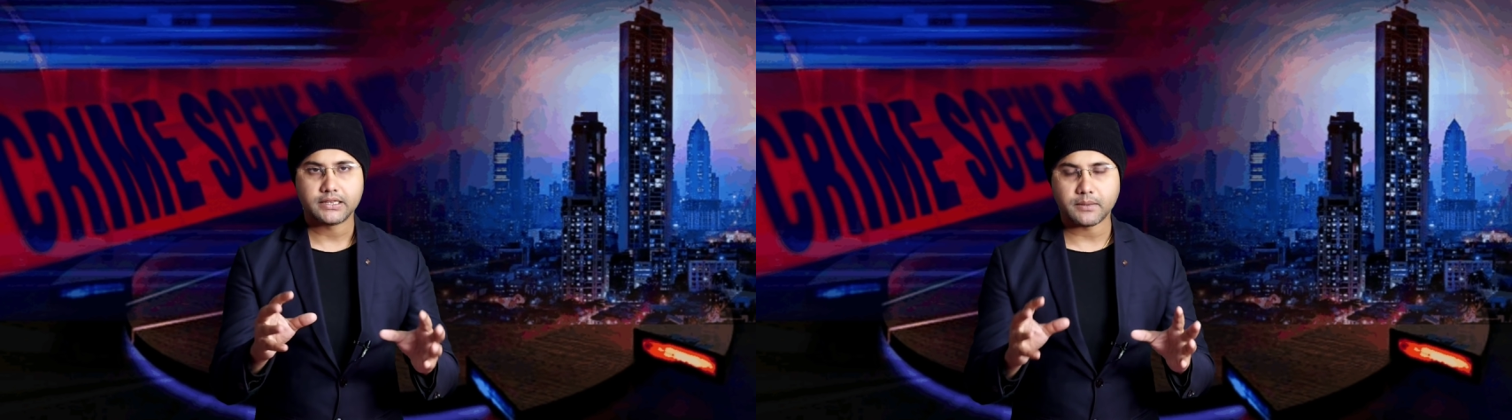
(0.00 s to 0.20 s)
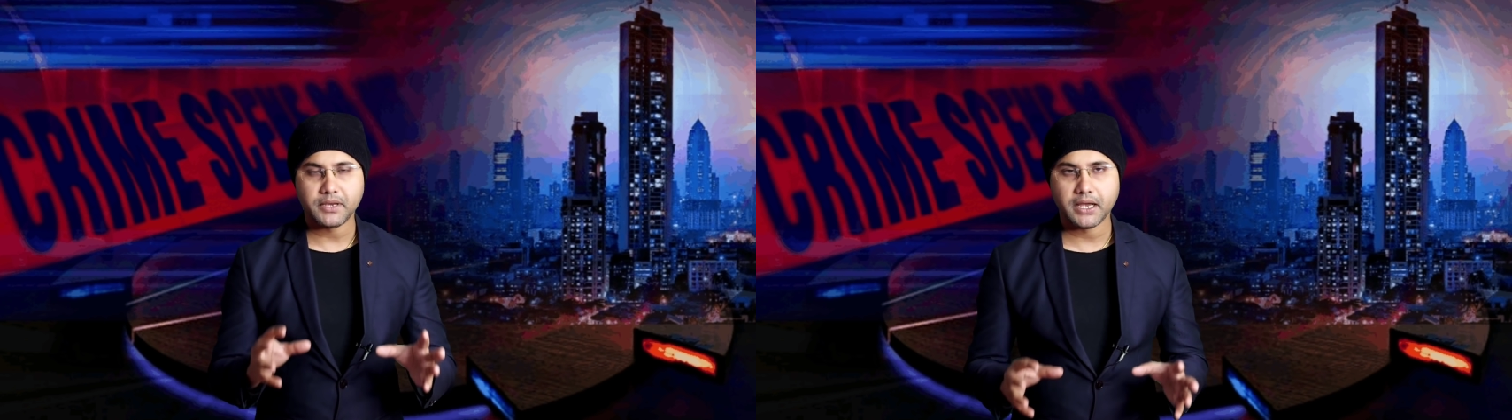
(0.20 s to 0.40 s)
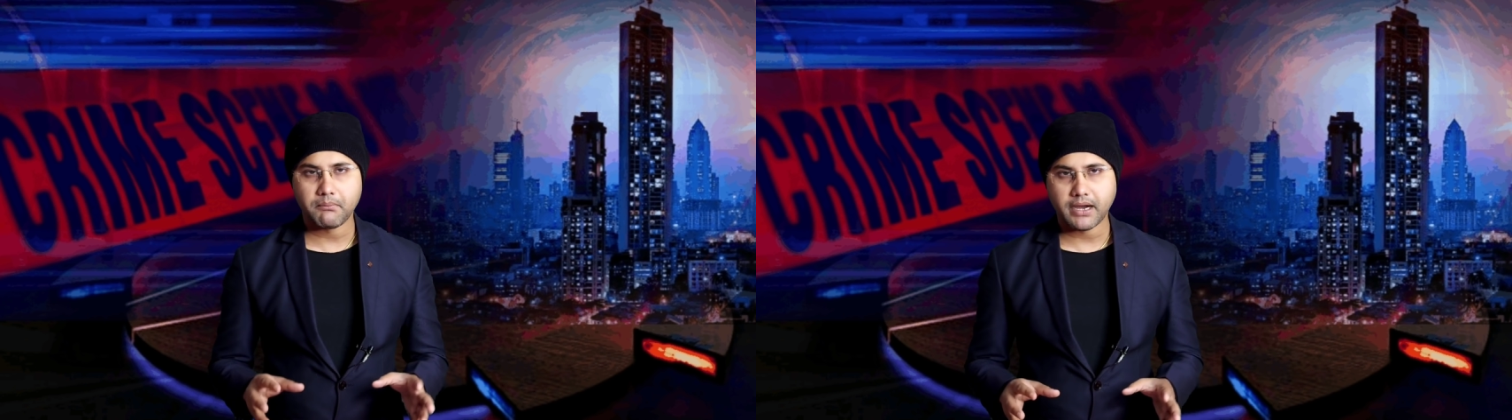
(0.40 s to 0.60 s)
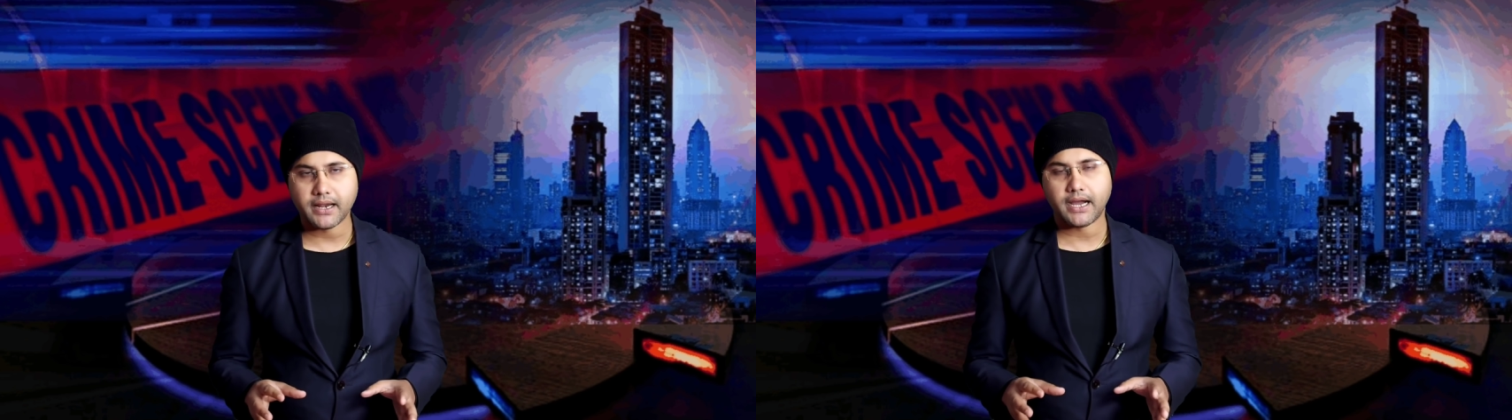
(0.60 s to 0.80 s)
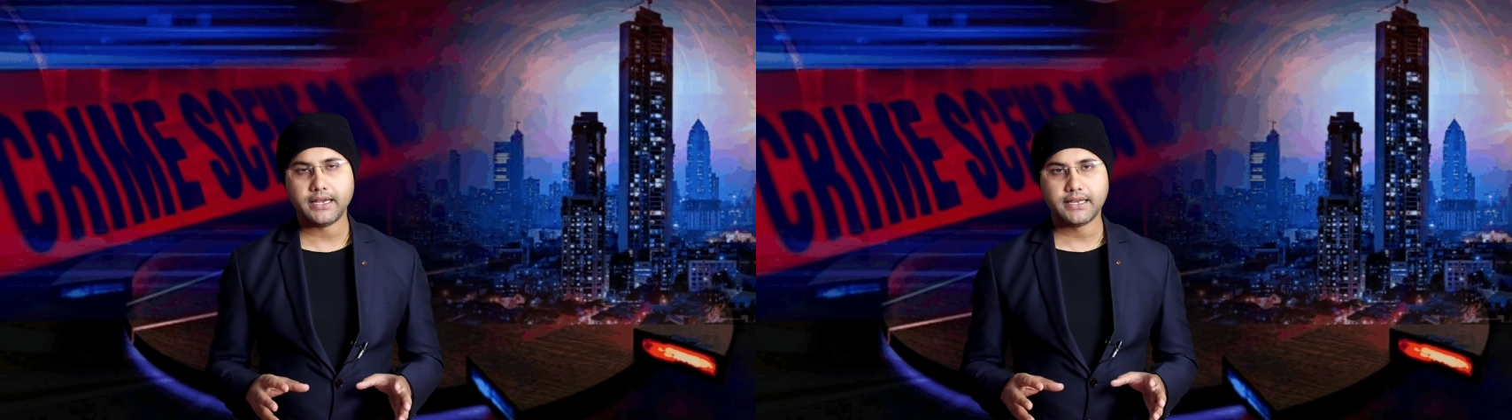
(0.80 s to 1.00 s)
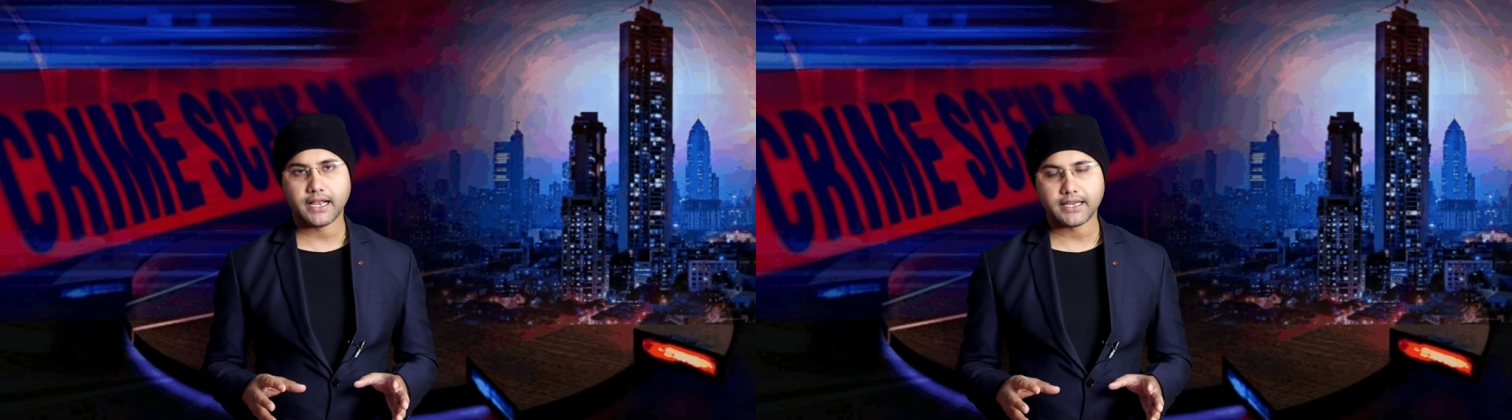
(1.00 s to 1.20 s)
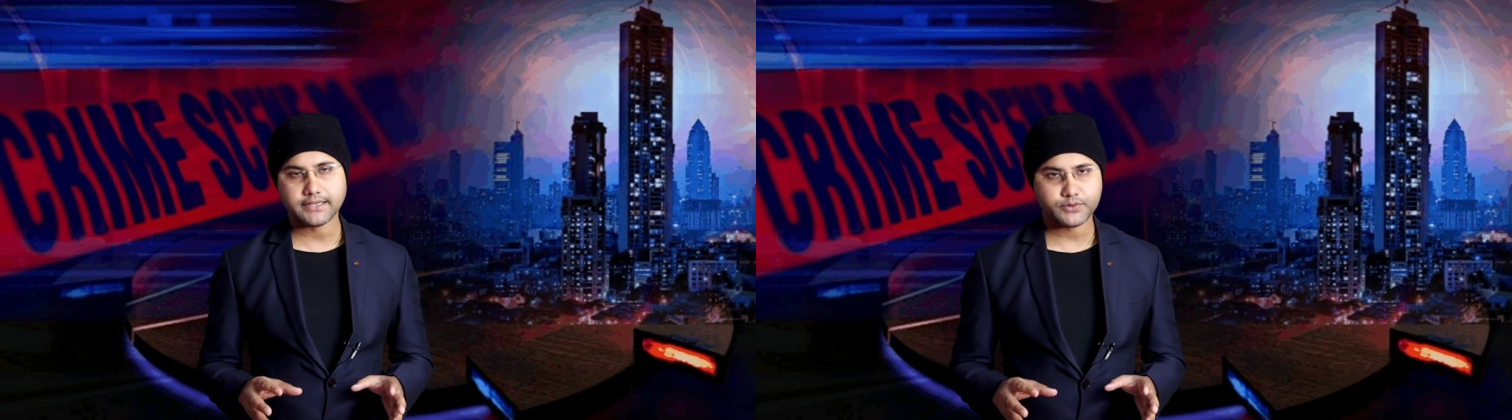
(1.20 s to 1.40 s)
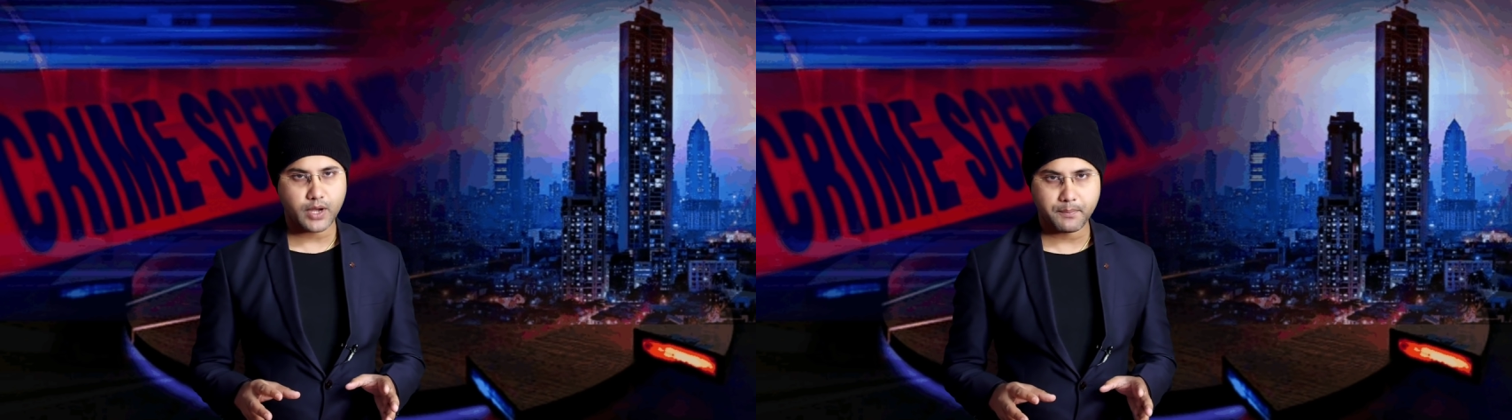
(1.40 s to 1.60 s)
तभी हम मानहानि का
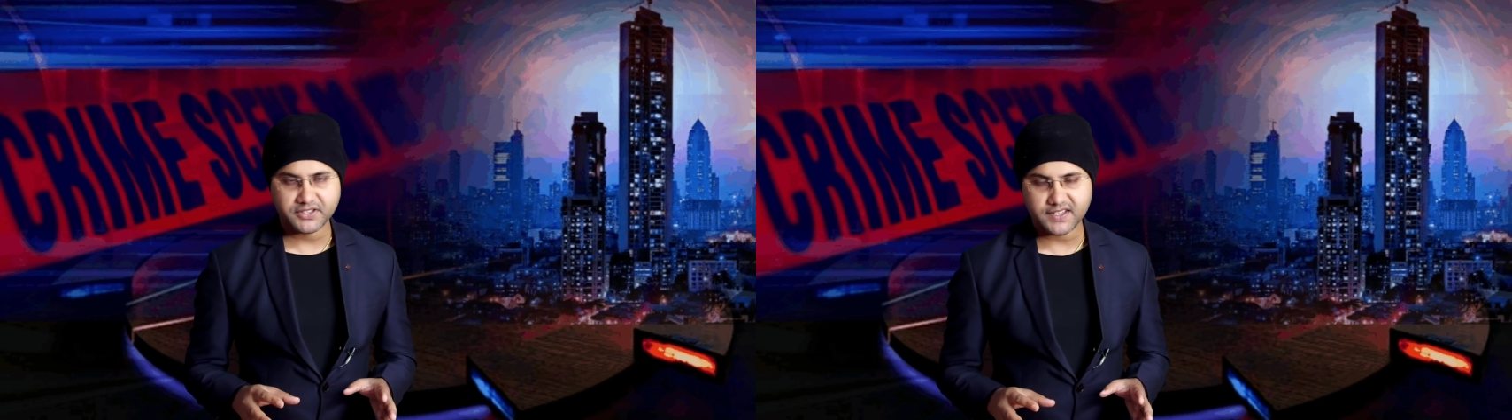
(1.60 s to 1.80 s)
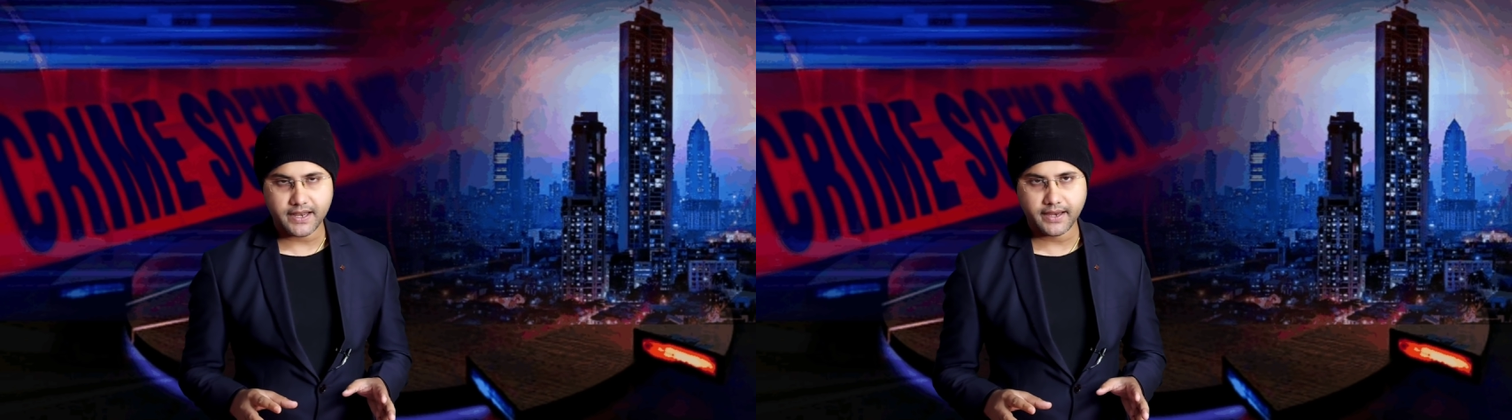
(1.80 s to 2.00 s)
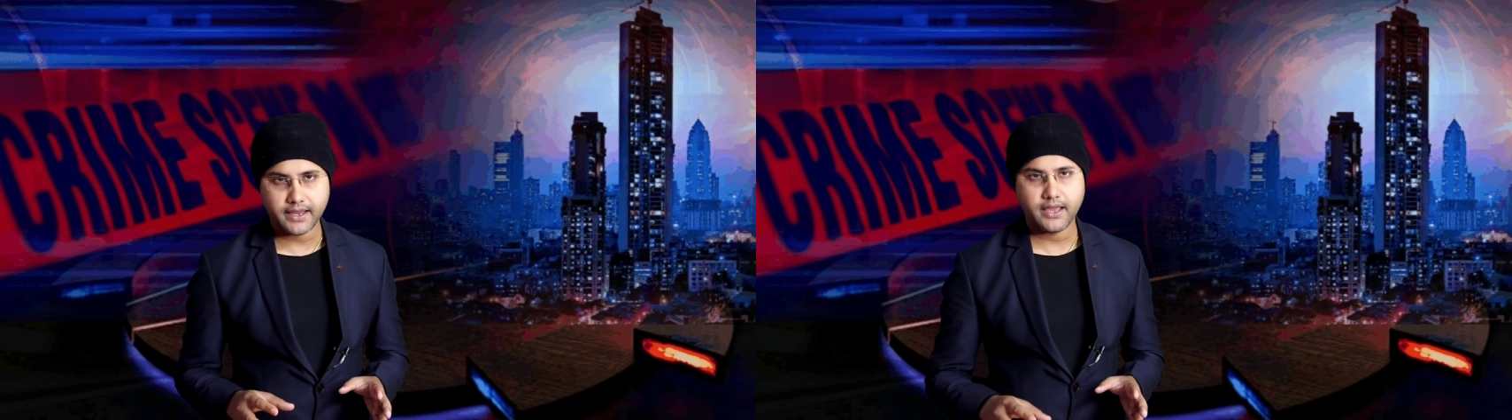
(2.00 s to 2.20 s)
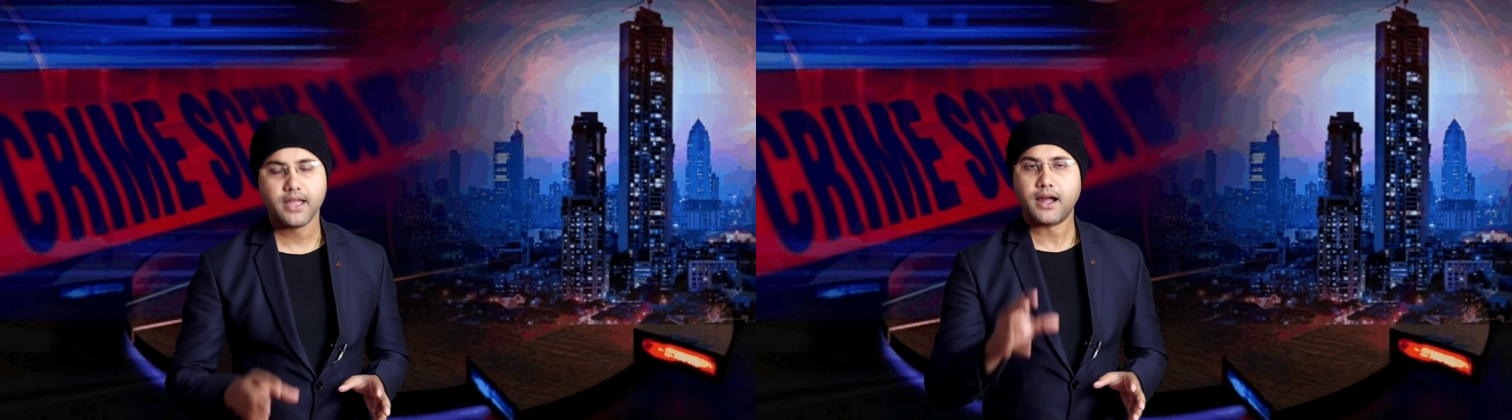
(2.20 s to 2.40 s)
केस वापस लेंगे